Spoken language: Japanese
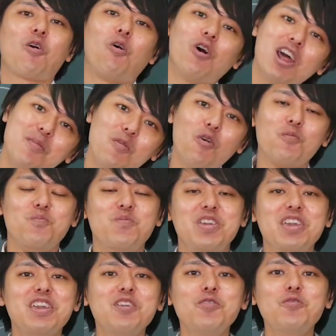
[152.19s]
これも
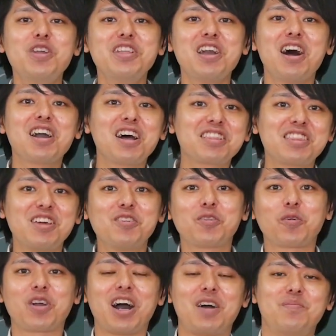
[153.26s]
右上に上がって
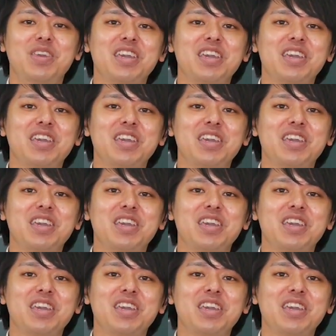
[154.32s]
るとか